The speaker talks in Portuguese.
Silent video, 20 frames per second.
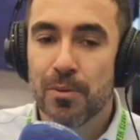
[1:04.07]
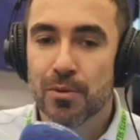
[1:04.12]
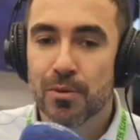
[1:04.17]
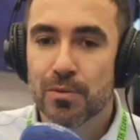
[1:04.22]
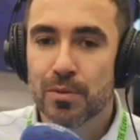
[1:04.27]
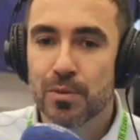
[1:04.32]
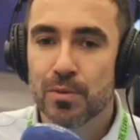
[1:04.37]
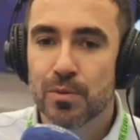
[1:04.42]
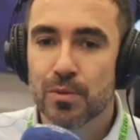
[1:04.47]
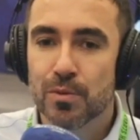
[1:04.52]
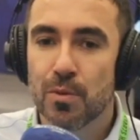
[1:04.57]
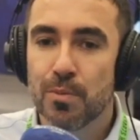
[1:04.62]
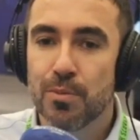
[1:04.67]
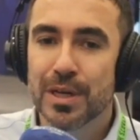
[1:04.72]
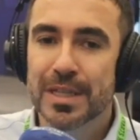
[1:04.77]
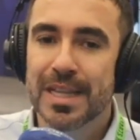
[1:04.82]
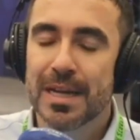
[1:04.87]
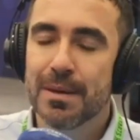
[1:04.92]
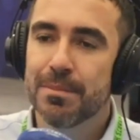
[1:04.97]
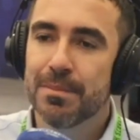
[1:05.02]
do
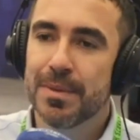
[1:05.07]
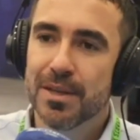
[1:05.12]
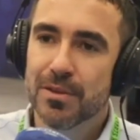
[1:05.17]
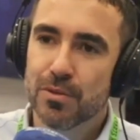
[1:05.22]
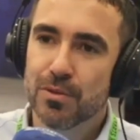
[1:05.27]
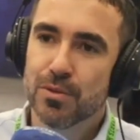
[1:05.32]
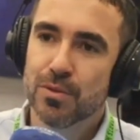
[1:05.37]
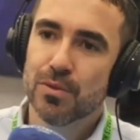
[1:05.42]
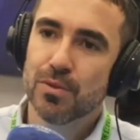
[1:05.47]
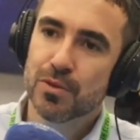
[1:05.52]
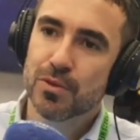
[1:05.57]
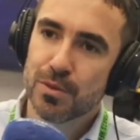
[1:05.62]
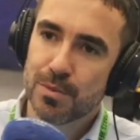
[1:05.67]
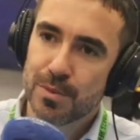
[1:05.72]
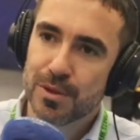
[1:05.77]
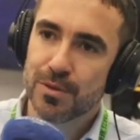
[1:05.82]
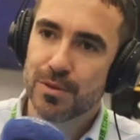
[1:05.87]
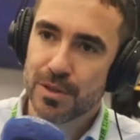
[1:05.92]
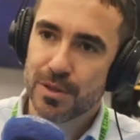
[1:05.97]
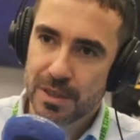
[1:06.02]
comportamento do
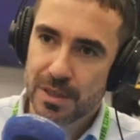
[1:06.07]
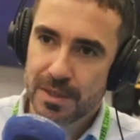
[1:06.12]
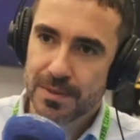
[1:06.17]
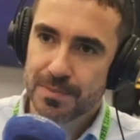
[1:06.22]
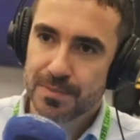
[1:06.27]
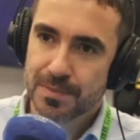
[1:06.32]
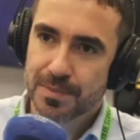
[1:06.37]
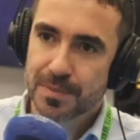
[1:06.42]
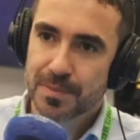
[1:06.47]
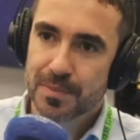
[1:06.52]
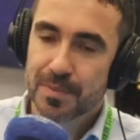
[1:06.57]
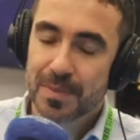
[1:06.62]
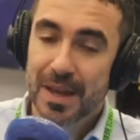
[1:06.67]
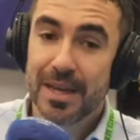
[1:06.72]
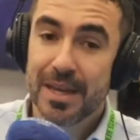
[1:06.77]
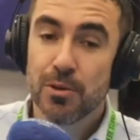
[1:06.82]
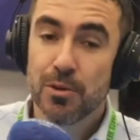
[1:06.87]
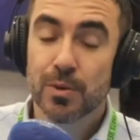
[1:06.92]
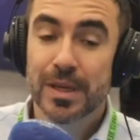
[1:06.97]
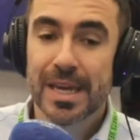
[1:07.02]
consumidor
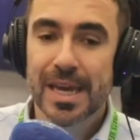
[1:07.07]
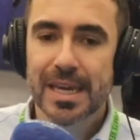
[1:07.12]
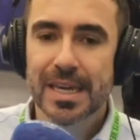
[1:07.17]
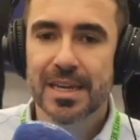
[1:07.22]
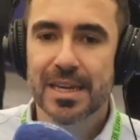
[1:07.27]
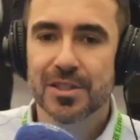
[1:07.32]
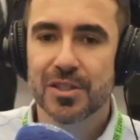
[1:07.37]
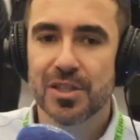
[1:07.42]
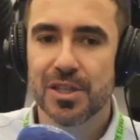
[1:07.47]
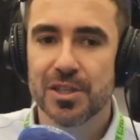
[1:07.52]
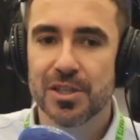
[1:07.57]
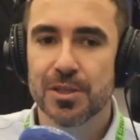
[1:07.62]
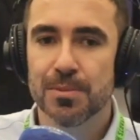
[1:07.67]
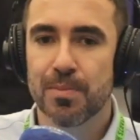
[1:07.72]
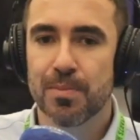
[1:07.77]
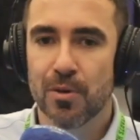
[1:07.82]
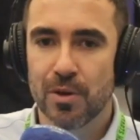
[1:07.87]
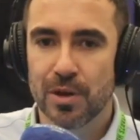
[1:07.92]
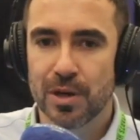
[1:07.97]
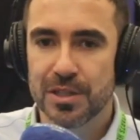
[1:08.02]
e o que, que a gente
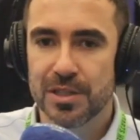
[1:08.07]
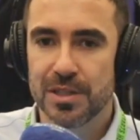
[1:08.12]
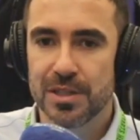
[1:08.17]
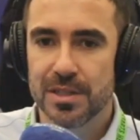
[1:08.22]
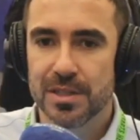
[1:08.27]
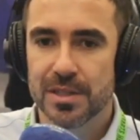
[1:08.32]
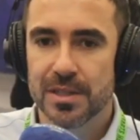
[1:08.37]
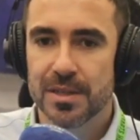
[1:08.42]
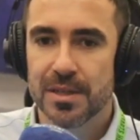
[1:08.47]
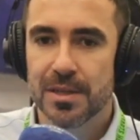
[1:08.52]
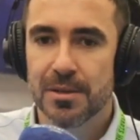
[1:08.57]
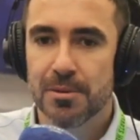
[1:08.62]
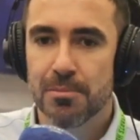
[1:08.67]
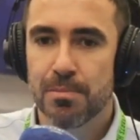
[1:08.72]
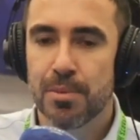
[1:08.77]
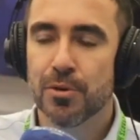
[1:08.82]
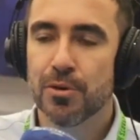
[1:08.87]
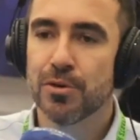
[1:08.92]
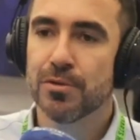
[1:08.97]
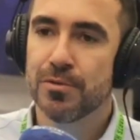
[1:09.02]
pode
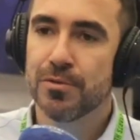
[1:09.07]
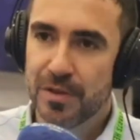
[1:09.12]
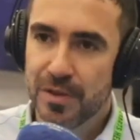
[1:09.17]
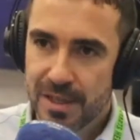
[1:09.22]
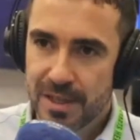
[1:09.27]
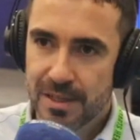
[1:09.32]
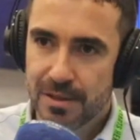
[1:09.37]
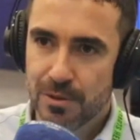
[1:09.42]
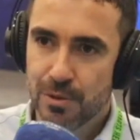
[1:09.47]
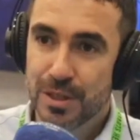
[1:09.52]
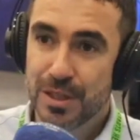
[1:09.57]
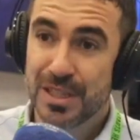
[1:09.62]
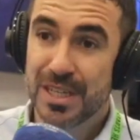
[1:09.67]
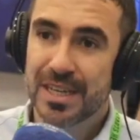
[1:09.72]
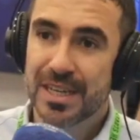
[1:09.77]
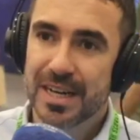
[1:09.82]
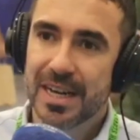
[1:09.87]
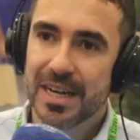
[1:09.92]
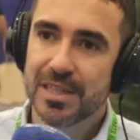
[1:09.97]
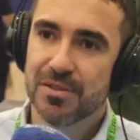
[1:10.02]
prover ou
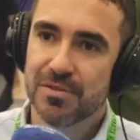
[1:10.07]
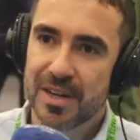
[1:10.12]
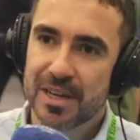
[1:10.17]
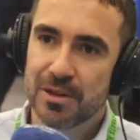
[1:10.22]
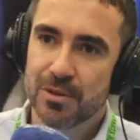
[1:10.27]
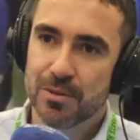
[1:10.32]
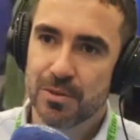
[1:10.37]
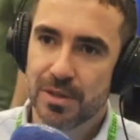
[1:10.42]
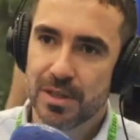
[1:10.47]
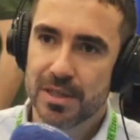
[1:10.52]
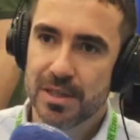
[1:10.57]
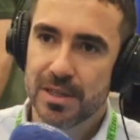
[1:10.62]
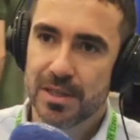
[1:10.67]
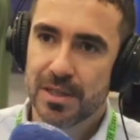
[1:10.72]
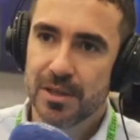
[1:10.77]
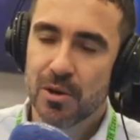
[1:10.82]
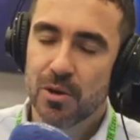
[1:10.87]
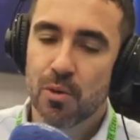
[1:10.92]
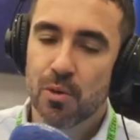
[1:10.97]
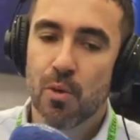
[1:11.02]
gerar de valor
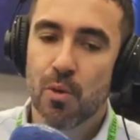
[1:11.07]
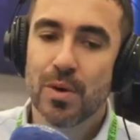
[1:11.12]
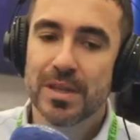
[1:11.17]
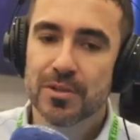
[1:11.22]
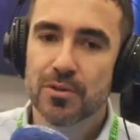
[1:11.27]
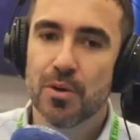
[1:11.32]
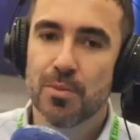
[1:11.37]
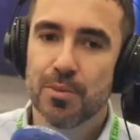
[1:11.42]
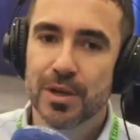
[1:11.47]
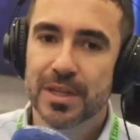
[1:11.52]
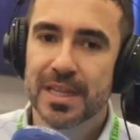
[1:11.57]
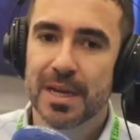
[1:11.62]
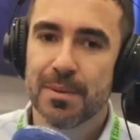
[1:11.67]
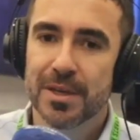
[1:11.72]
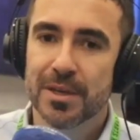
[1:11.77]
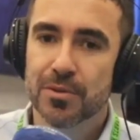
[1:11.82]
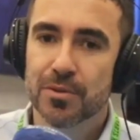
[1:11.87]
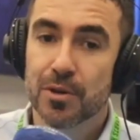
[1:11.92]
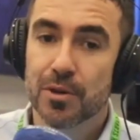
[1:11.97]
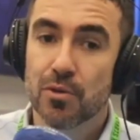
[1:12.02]
com esse
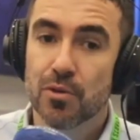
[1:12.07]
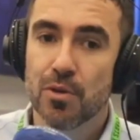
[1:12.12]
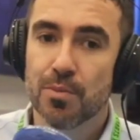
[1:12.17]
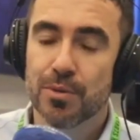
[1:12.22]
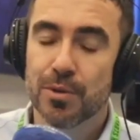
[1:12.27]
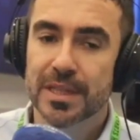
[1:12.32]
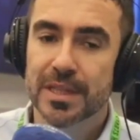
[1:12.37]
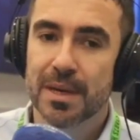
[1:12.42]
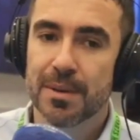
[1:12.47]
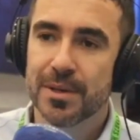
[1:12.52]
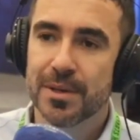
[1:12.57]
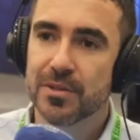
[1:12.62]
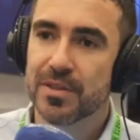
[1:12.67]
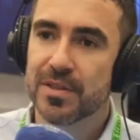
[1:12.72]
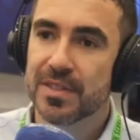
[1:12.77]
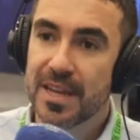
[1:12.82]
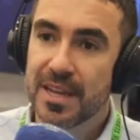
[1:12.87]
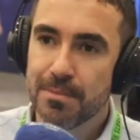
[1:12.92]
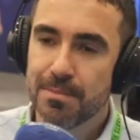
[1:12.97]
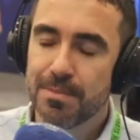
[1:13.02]
comportamento que é um comportamento
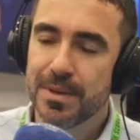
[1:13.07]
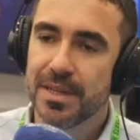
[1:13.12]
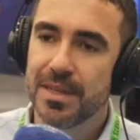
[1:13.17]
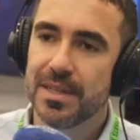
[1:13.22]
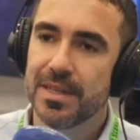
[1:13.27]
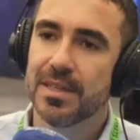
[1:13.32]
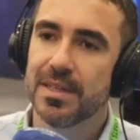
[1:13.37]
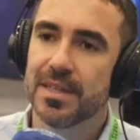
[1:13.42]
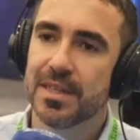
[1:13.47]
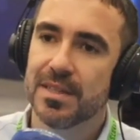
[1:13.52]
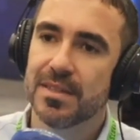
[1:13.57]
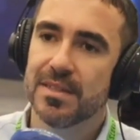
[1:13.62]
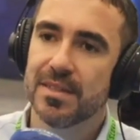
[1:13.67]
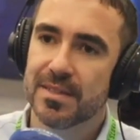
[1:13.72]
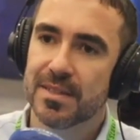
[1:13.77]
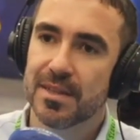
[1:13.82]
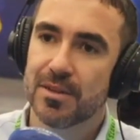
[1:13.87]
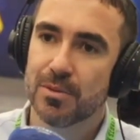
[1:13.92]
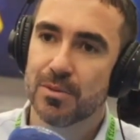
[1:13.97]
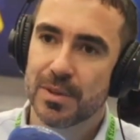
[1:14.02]
sempre em
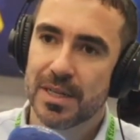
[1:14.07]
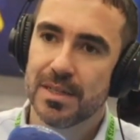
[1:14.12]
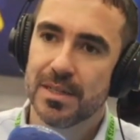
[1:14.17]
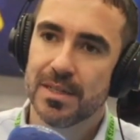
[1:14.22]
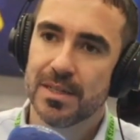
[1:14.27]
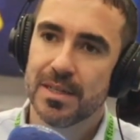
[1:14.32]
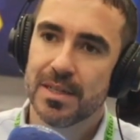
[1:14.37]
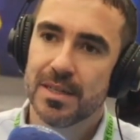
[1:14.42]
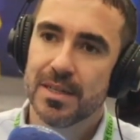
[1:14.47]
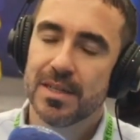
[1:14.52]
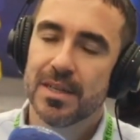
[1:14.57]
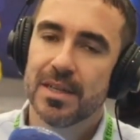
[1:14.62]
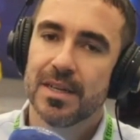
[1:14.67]
transição, né? Uhum.